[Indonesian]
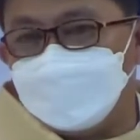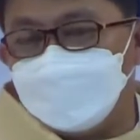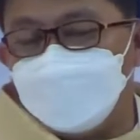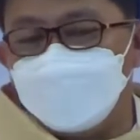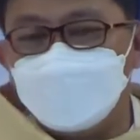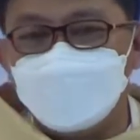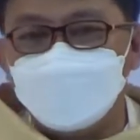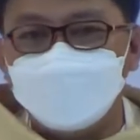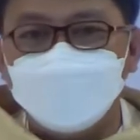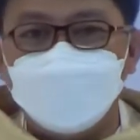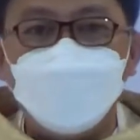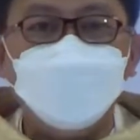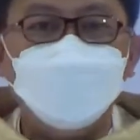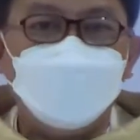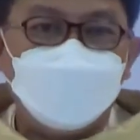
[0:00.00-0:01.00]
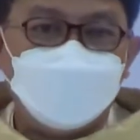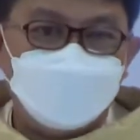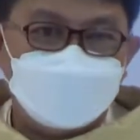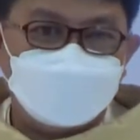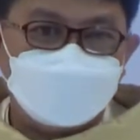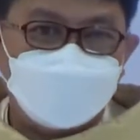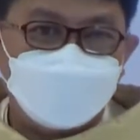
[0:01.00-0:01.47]
Yesus tidak ada
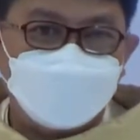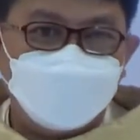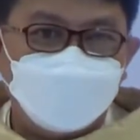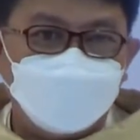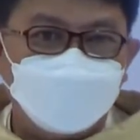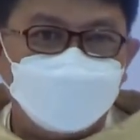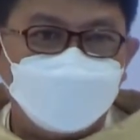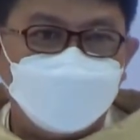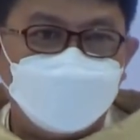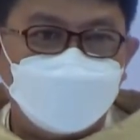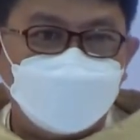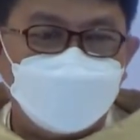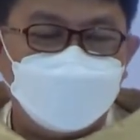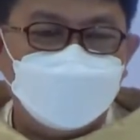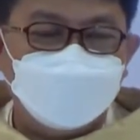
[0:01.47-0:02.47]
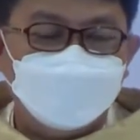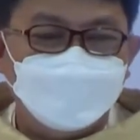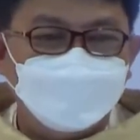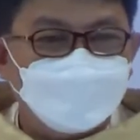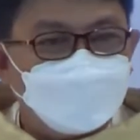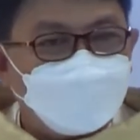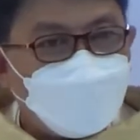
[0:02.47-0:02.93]
bersama dengan mereka.
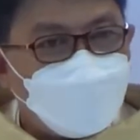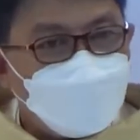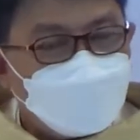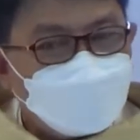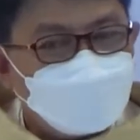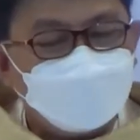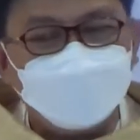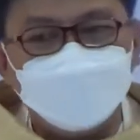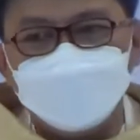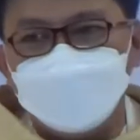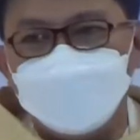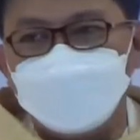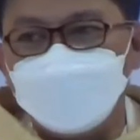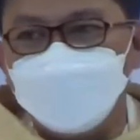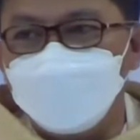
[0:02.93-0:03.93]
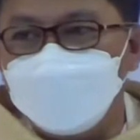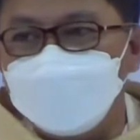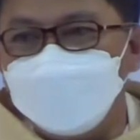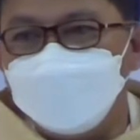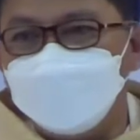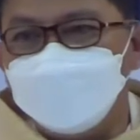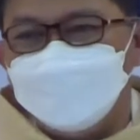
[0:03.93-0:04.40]
Poin yang kedua
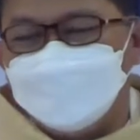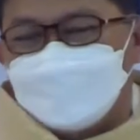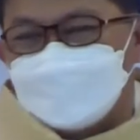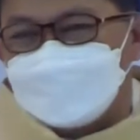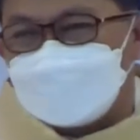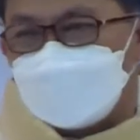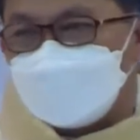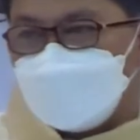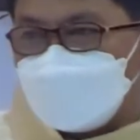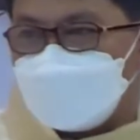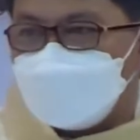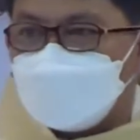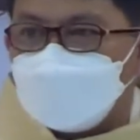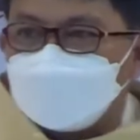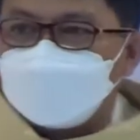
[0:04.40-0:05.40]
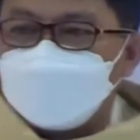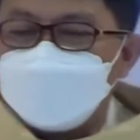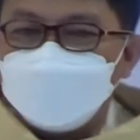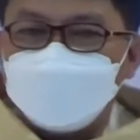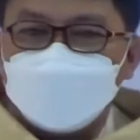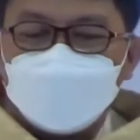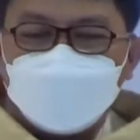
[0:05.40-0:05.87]
ini saya bagi ada
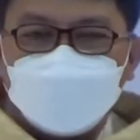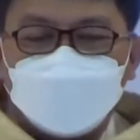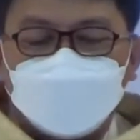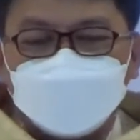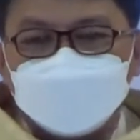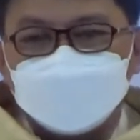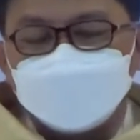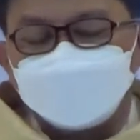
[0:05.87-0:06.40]
tiga